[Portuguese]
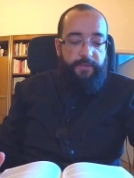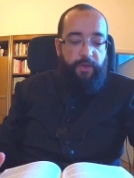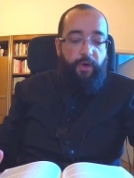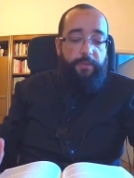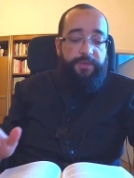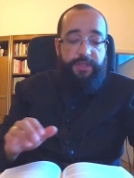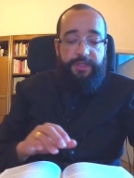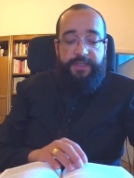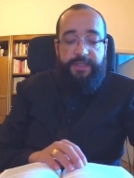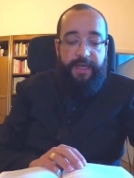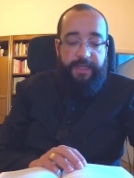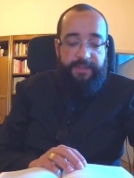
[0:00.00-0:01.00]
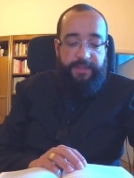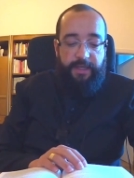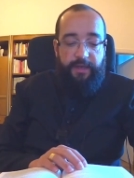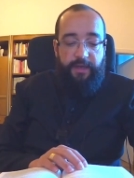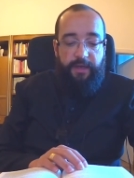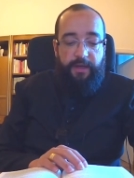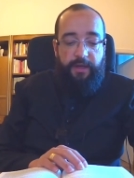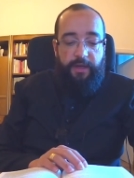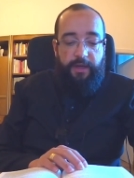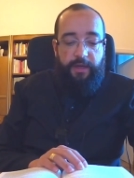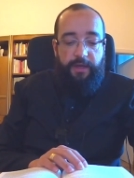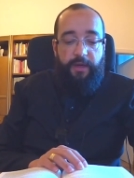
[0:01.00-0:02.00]
Como se dissessem:
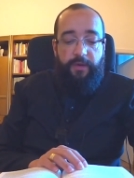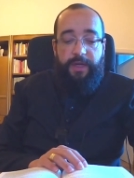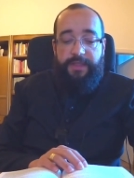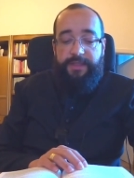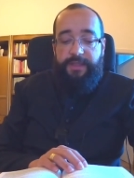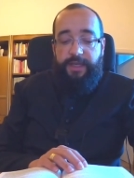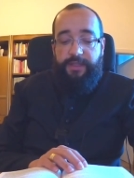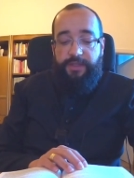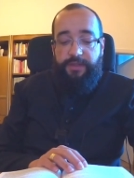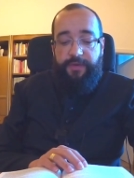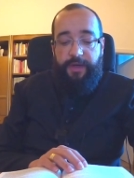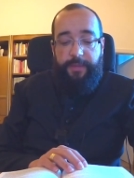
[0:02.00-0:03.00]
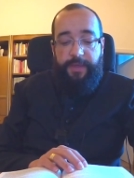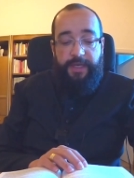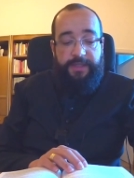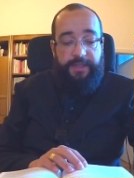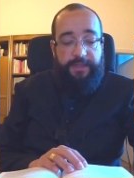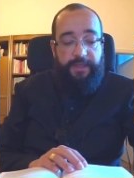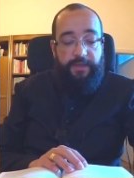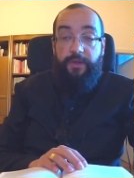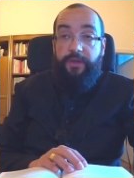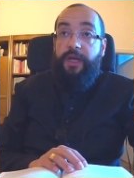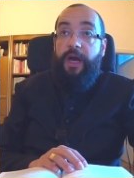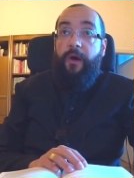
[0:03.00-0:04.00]
não nascesse de família
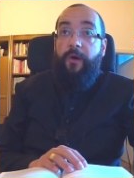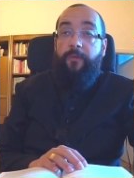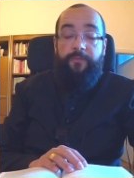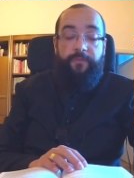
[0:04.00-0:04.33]
sacerdotal.